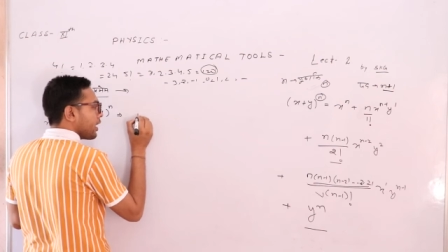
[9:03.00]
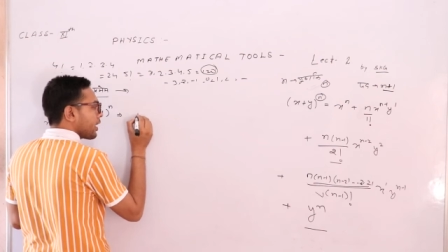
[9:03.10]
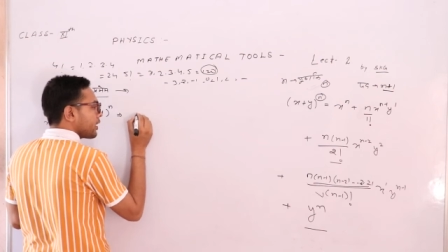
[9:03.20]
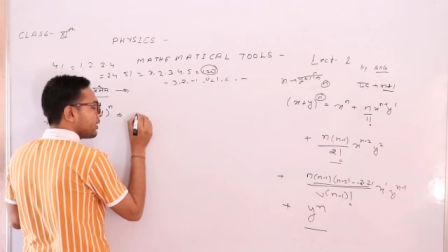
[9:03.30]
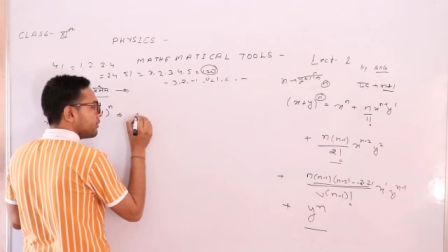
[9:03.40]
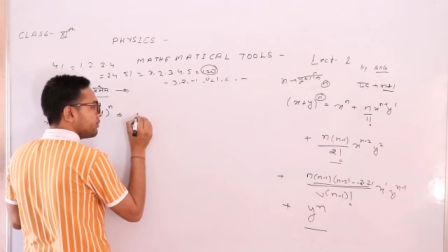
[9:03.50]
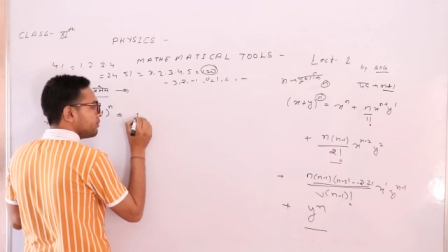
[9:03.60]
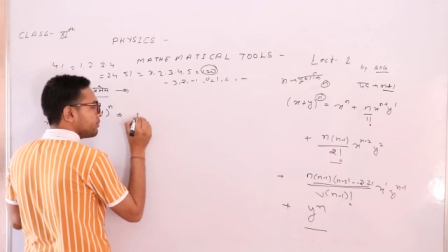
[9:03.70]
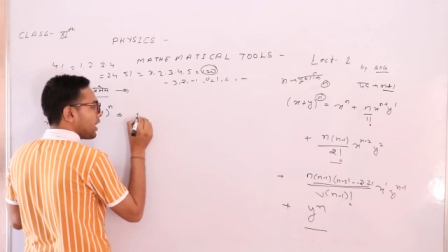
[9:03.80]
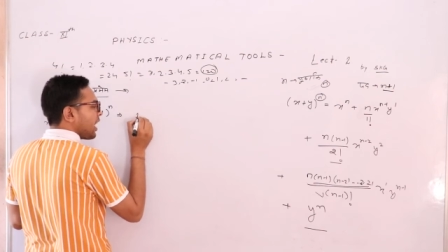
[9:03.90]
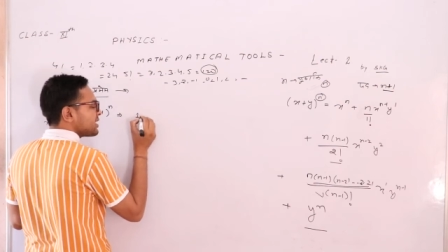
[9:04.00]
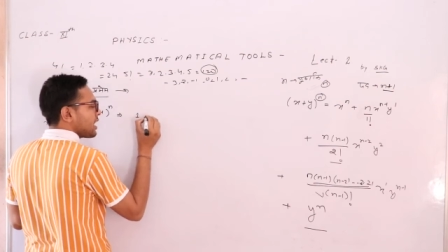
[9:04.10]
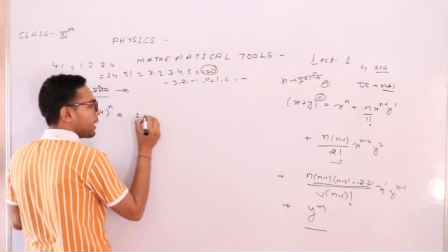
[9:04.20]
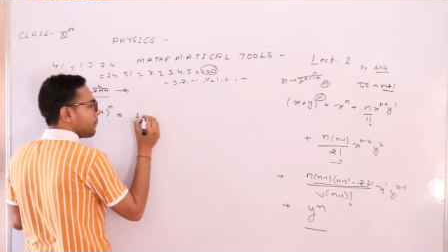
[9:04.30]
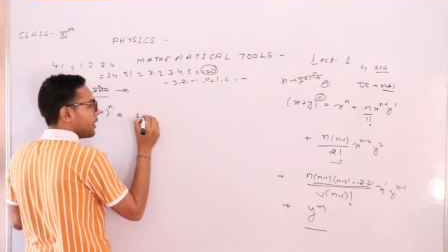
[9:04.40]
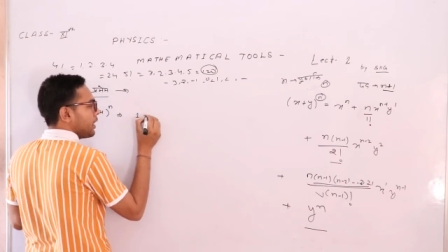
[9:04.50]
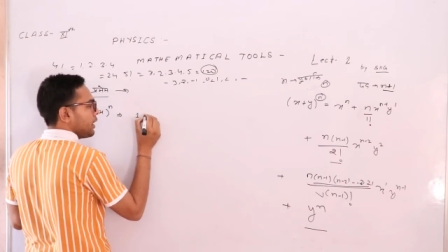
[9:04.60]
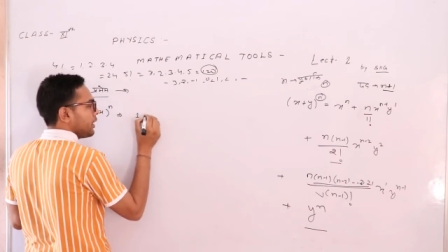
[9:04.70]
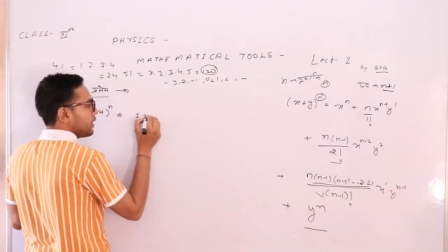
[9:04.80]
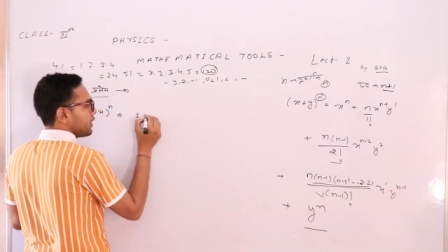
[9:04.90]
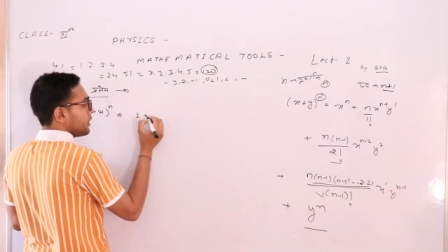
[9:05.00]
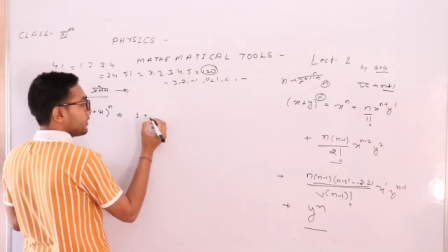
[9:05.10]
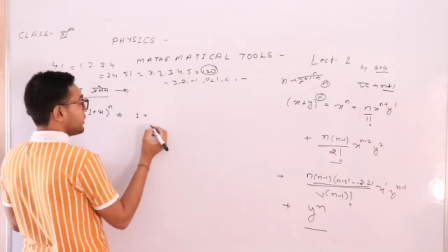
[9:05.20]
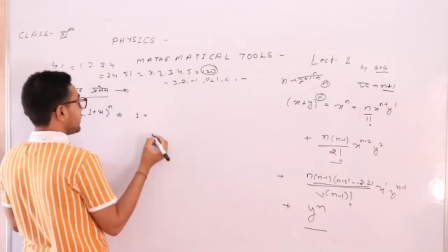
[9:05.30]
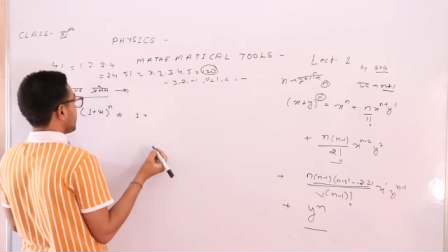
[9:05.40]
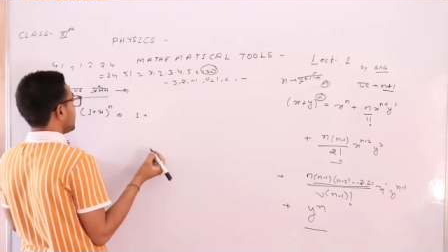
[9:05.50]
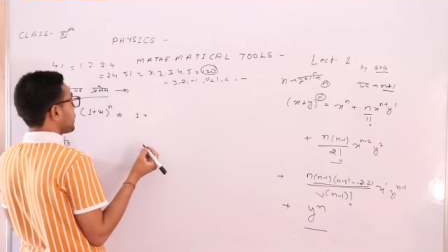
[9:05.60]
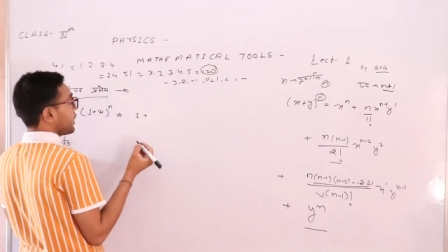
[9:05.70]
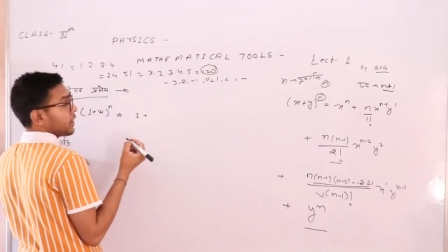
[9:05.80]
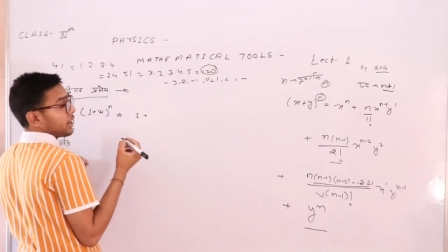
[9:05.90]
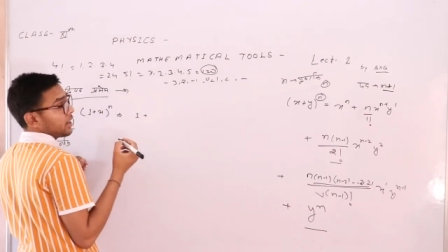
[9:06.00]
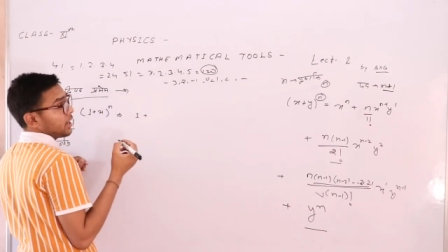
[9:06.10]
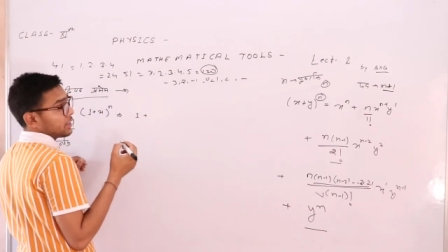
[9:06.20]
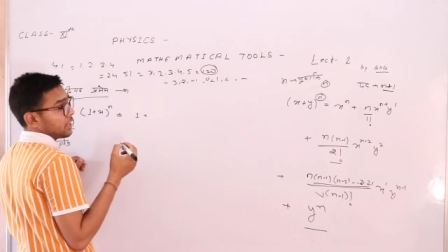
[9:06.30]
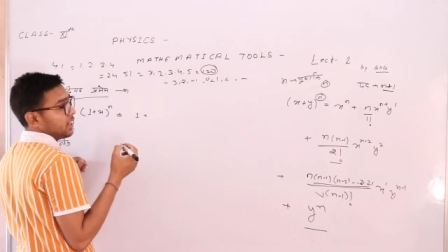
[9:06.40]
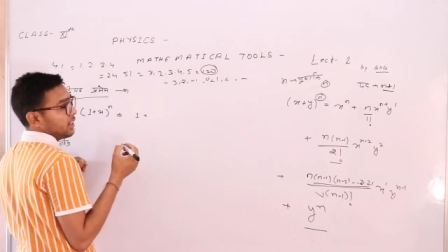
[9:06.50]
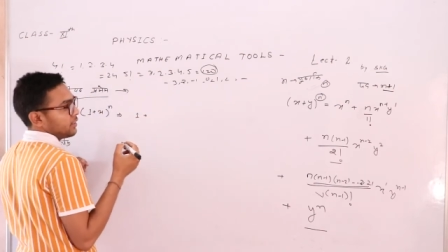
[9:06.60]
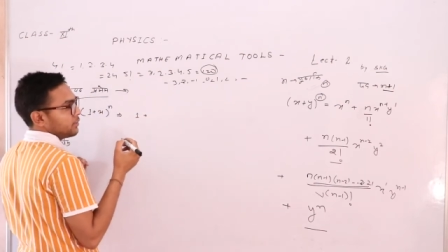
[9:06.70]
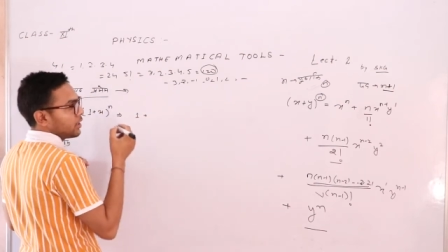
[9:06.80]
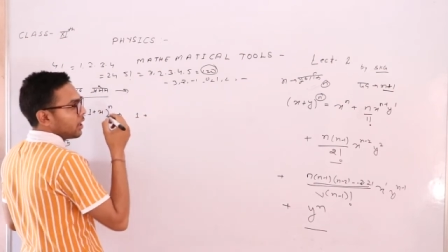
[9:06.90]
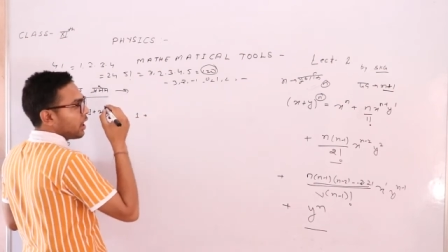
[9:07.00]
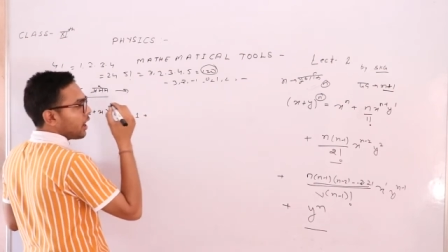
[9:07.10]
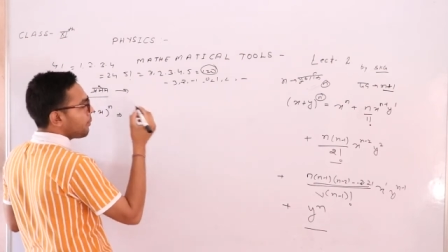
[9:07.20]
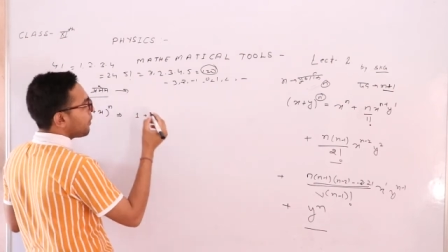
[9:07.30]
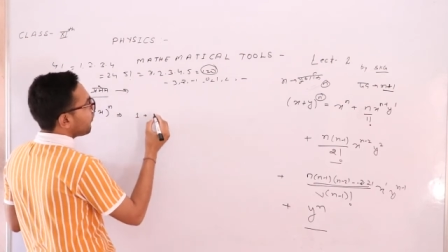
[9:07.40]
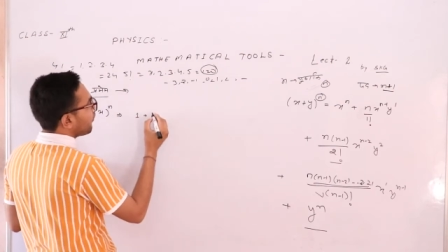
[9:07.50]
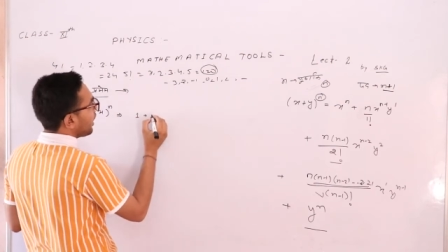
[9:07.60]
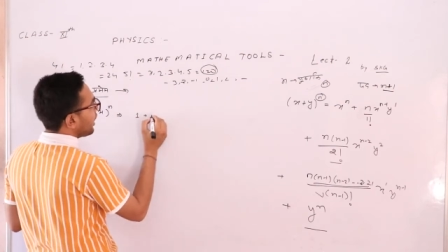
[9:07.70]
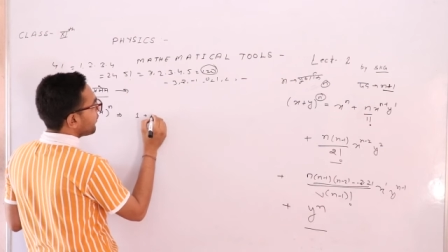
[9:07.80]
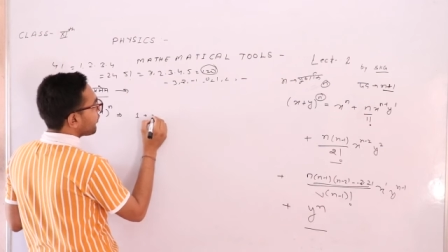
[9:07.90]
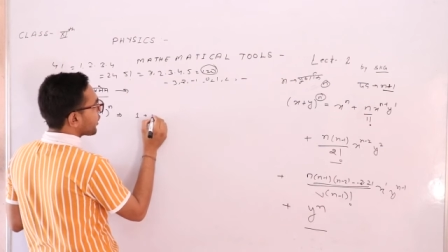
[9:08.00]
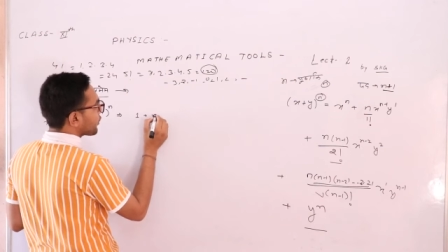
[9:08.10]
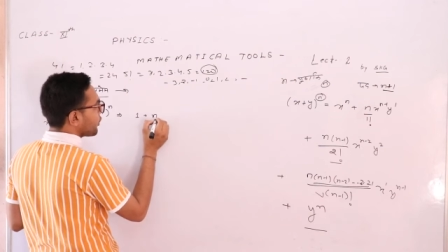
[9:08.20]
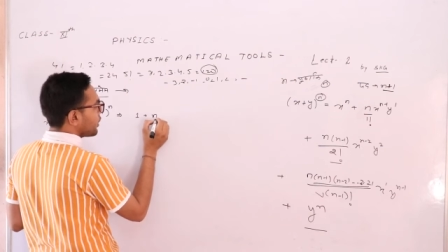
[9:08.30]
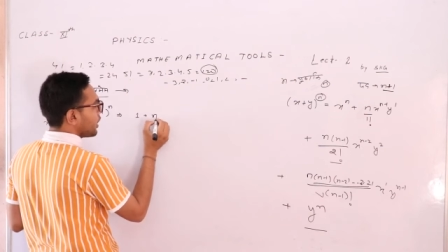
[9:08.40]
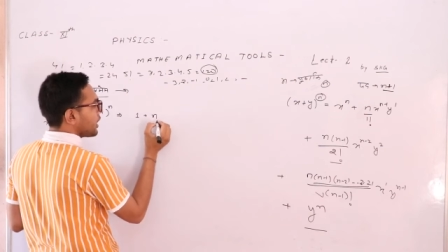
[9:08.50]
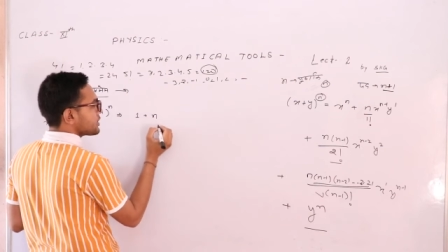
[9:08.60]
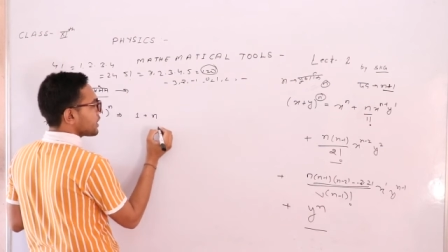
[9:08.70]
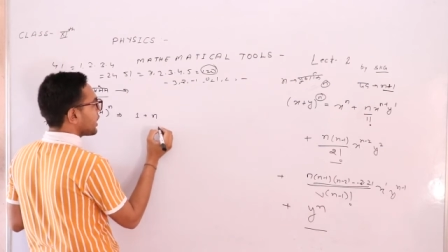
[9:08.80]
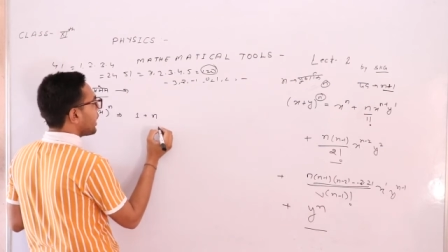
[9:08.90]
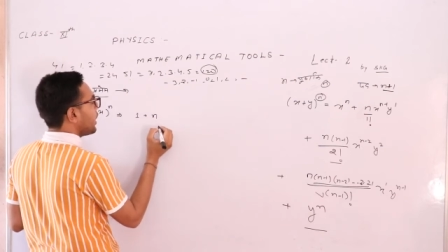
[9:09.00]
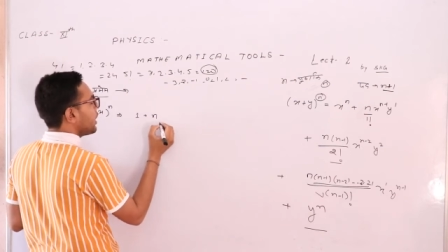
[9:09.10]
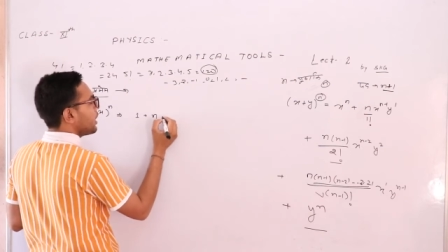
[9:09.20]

एक आ जाएगा पहले क्योंकि एक ही घात अन अब अन फैक्टोरियल आ जाएगा